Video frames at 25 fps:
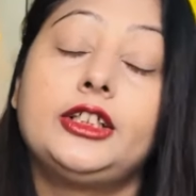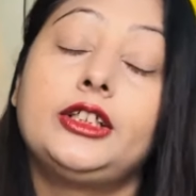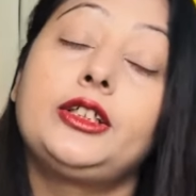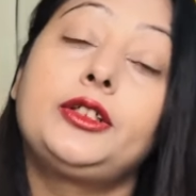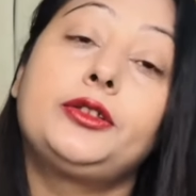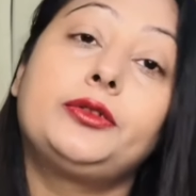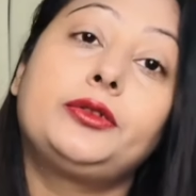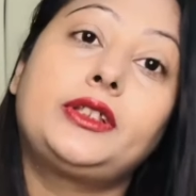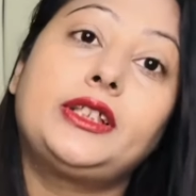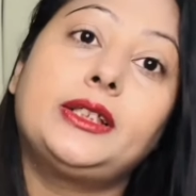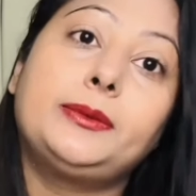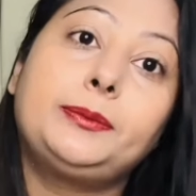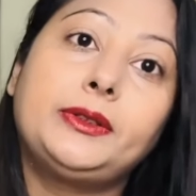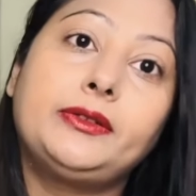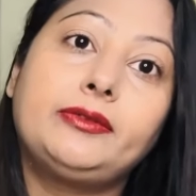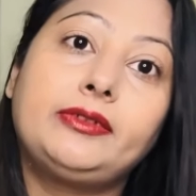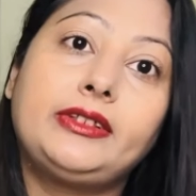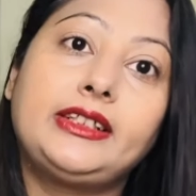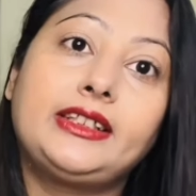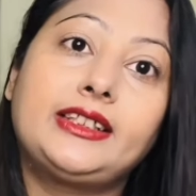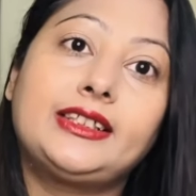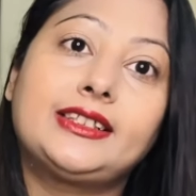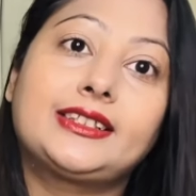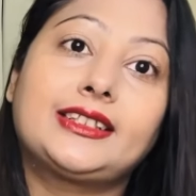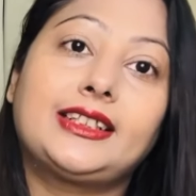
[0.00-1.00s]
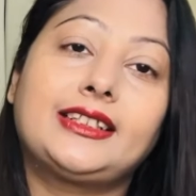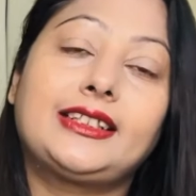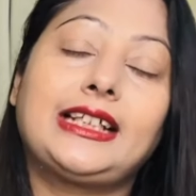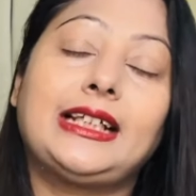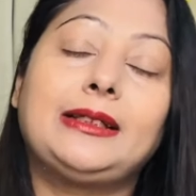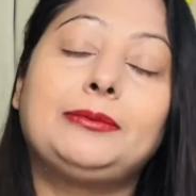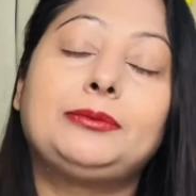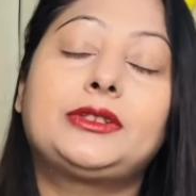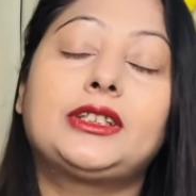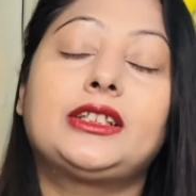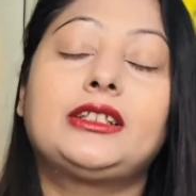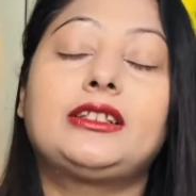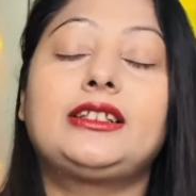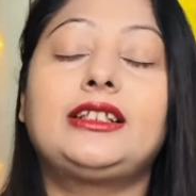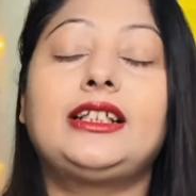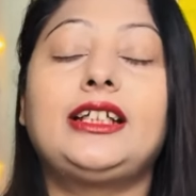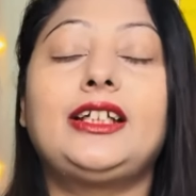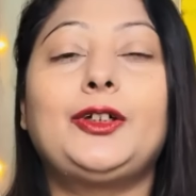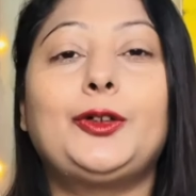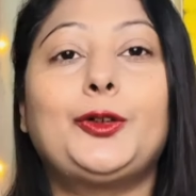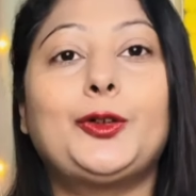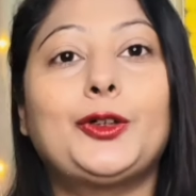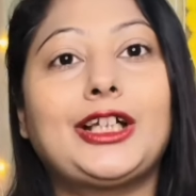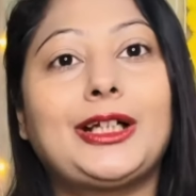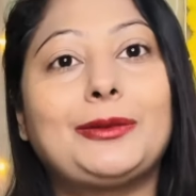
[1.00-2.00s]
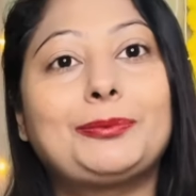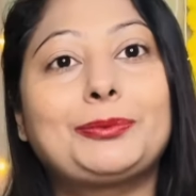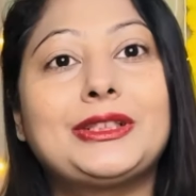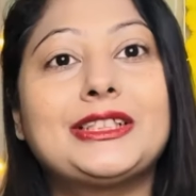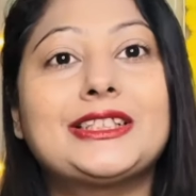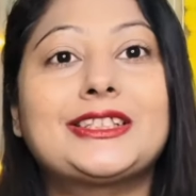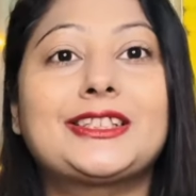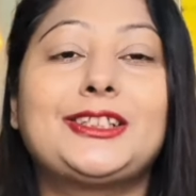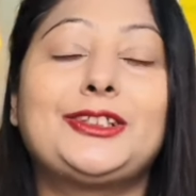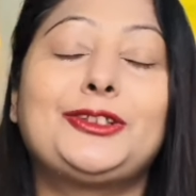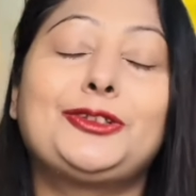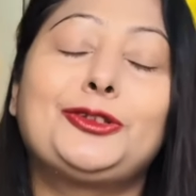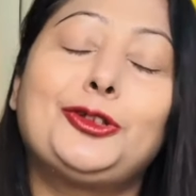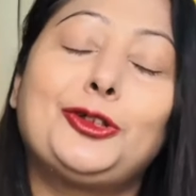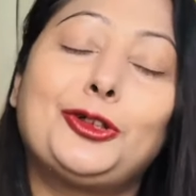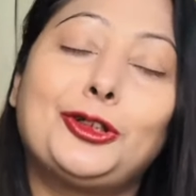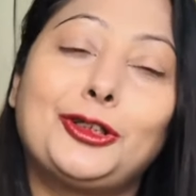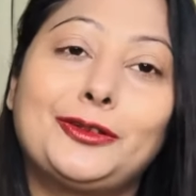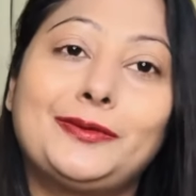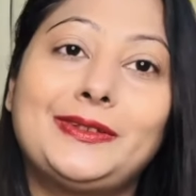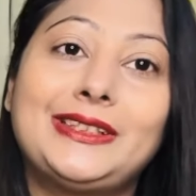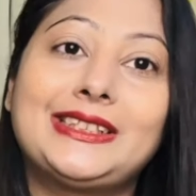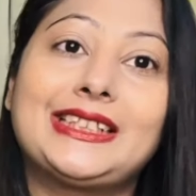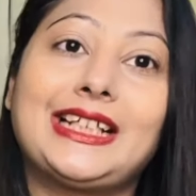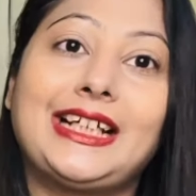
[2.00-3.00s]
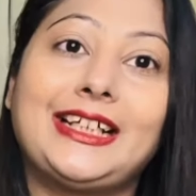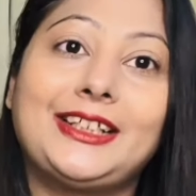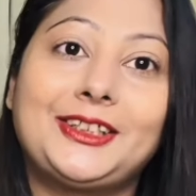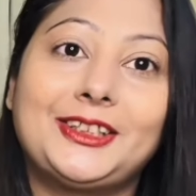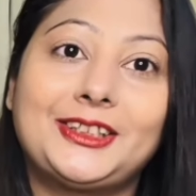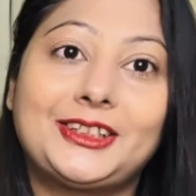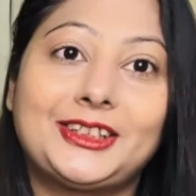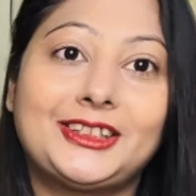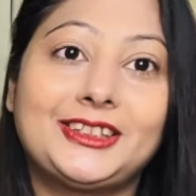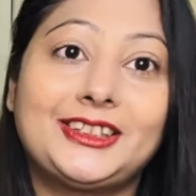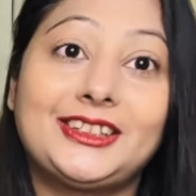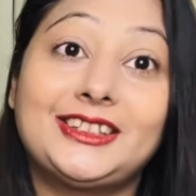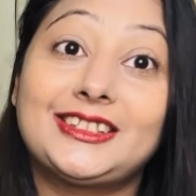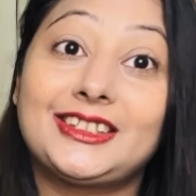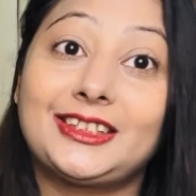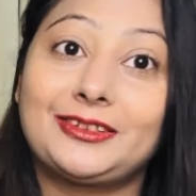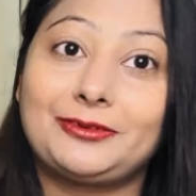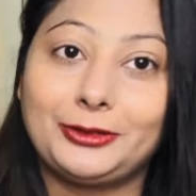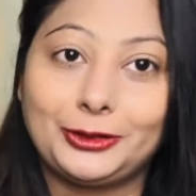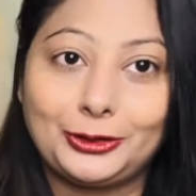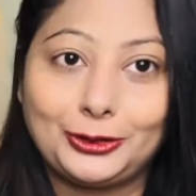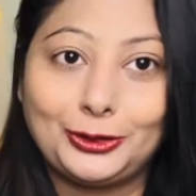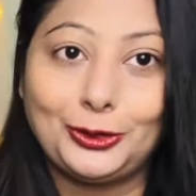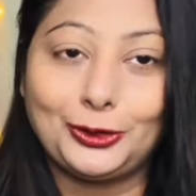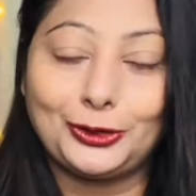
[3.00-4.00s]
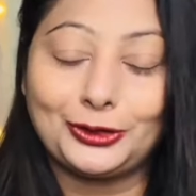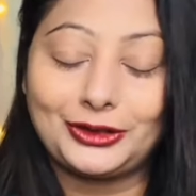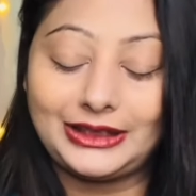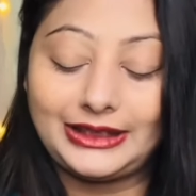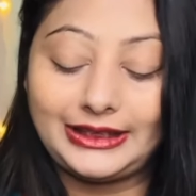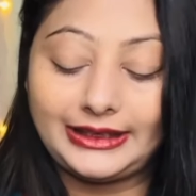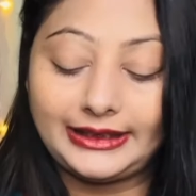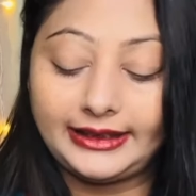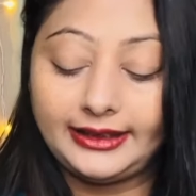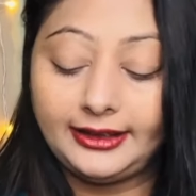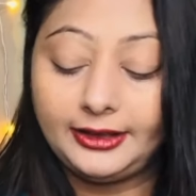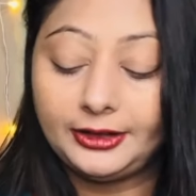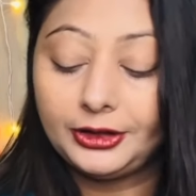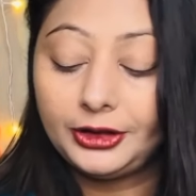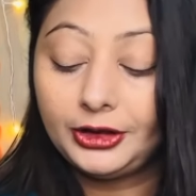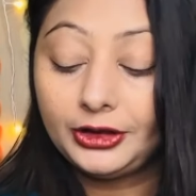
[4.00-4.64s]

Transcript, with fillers: क्योंकि अभी विंटर्स का टाइम चल रहा है और आपकी स्किन को ऑलवेज हाइड्रेशन की ज़रूरत तो होती है